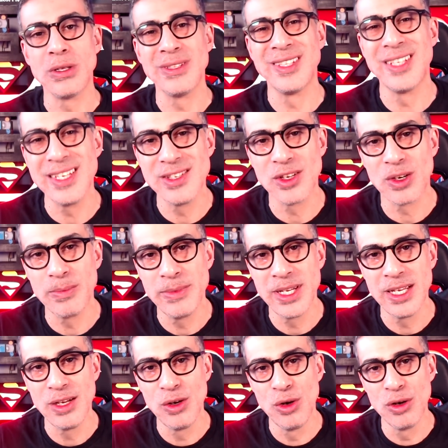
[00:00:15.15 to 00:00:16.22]

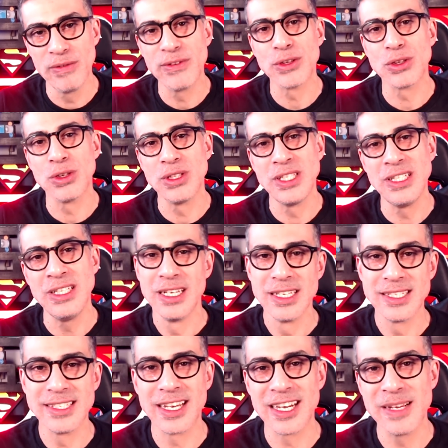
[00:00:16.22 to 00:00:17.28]
désormais le vendredi,
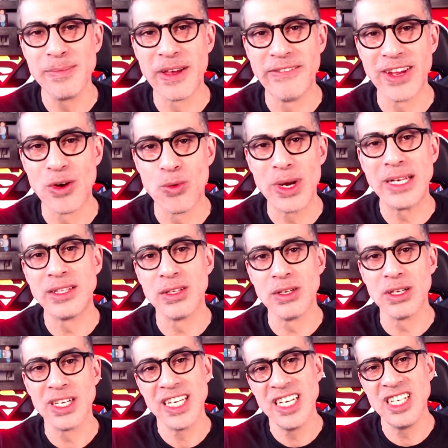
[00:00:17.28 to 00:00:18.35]
ça rime avec Walter
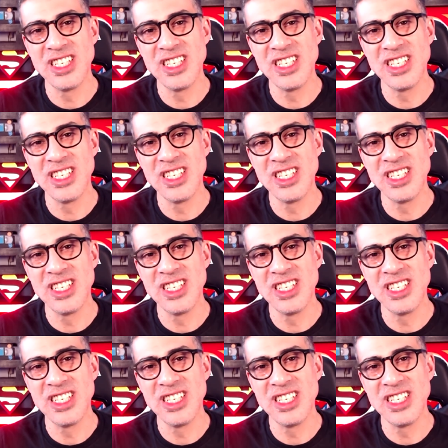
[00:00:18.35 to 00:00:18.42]
et